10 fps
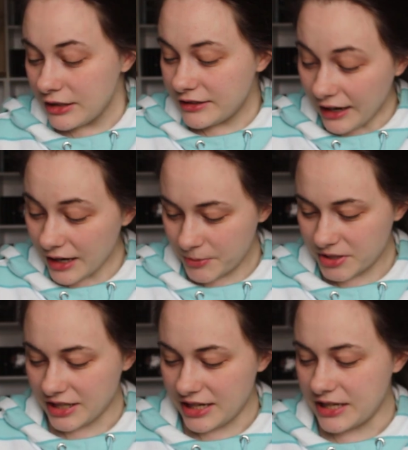Dann habe
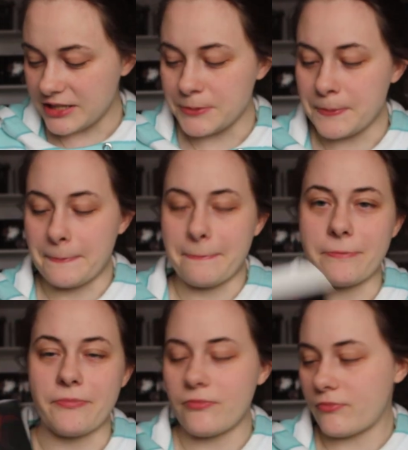ich
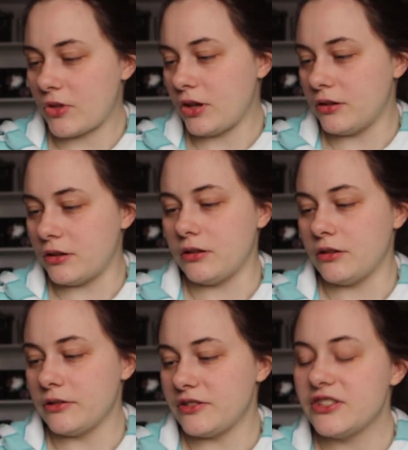gelesen
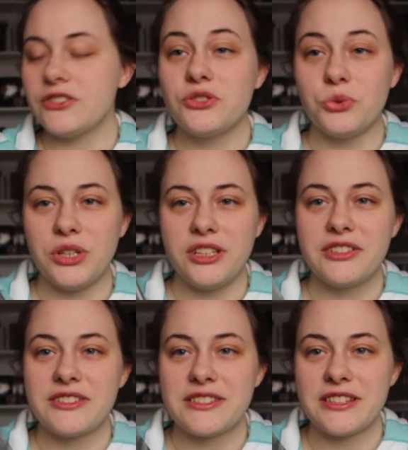äh, The Sweet
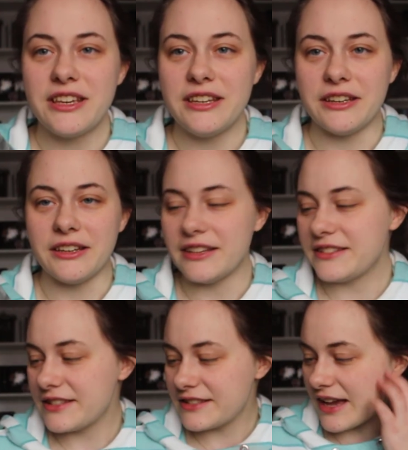Sin.
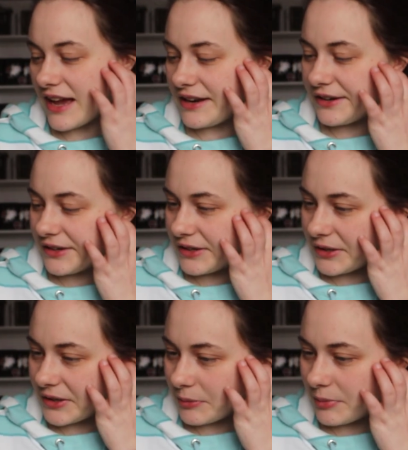Das ist
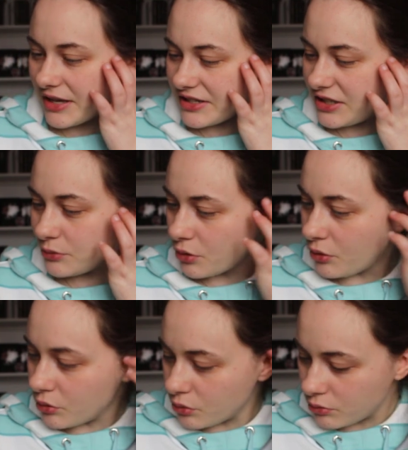eine äh, Bad
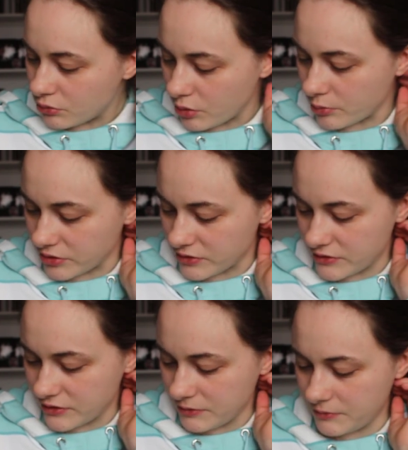Hero
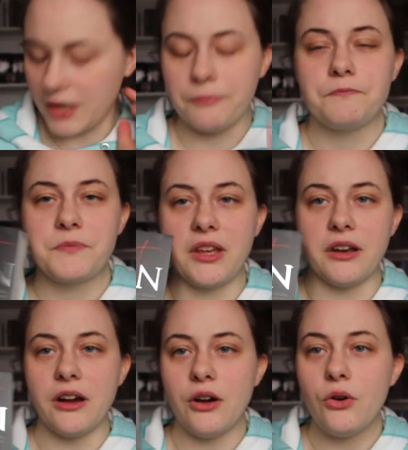Romance, ne? Ja,
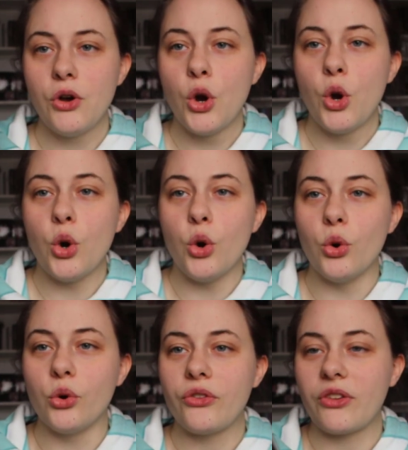genau.
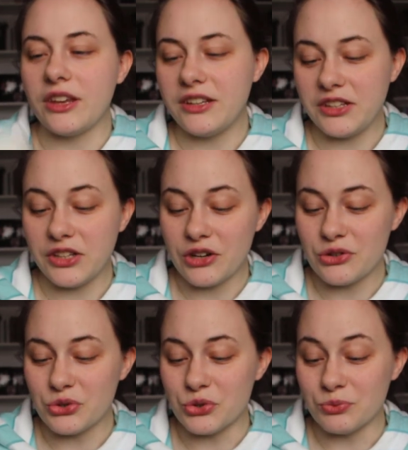Und es geht hier
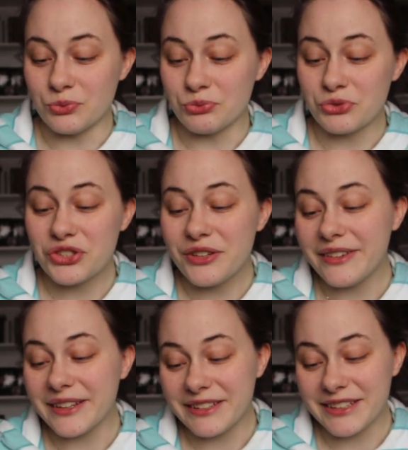um
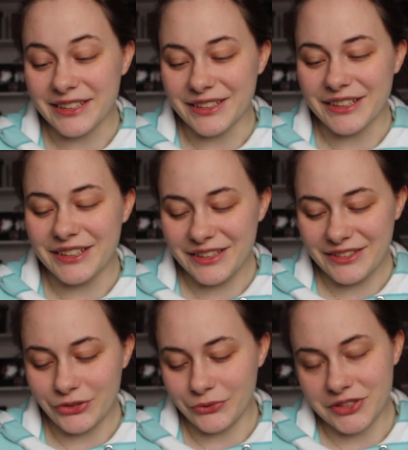
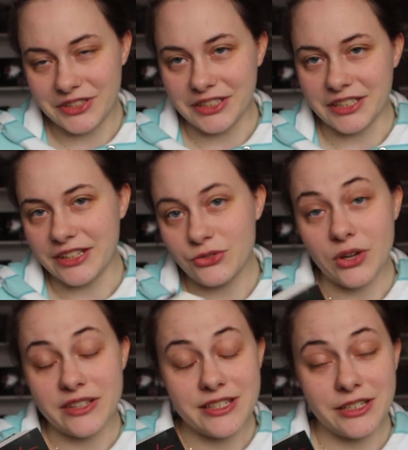Schneewittchen, so wird sie genannt,
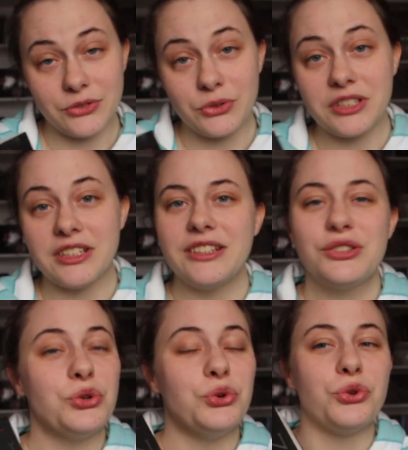so heißt sie natürlich
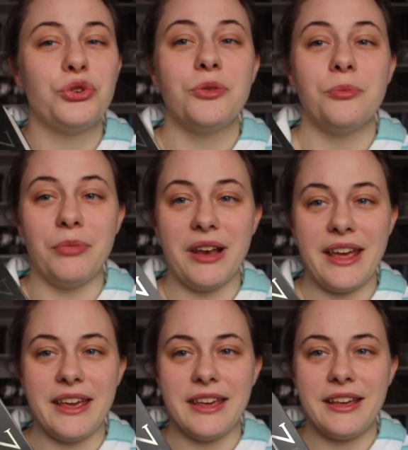nicht. Und
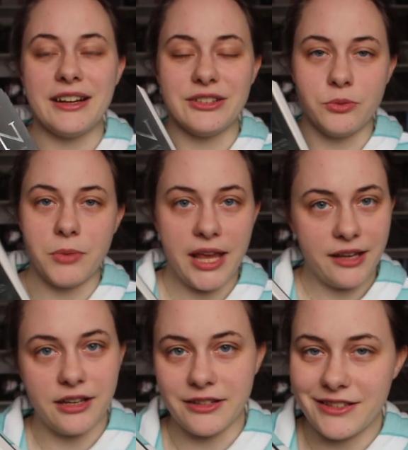Blake, also
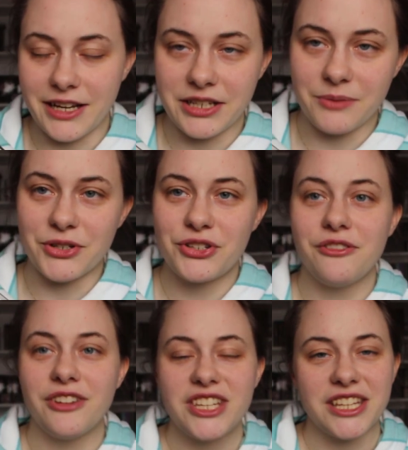Blake nennt sie halt immer
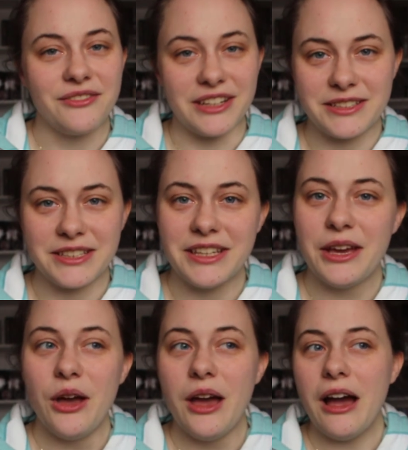Schneewittchen, weil sie
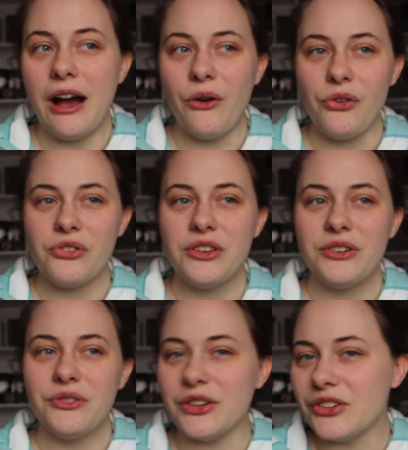
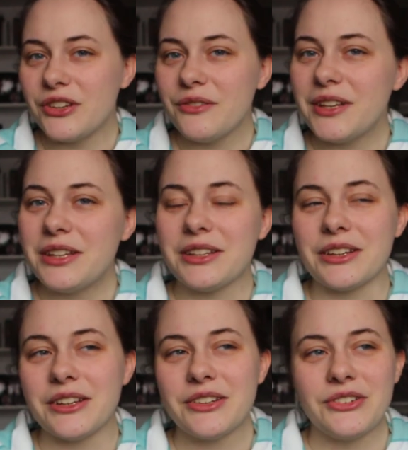aussieht wie
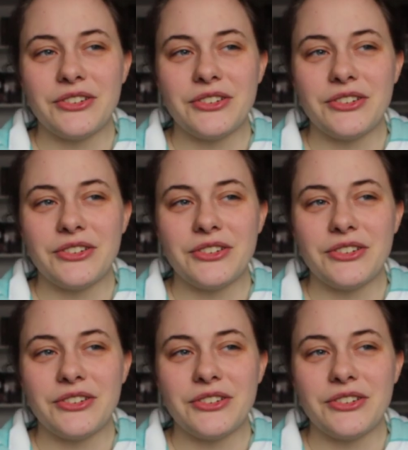Schneewittchen.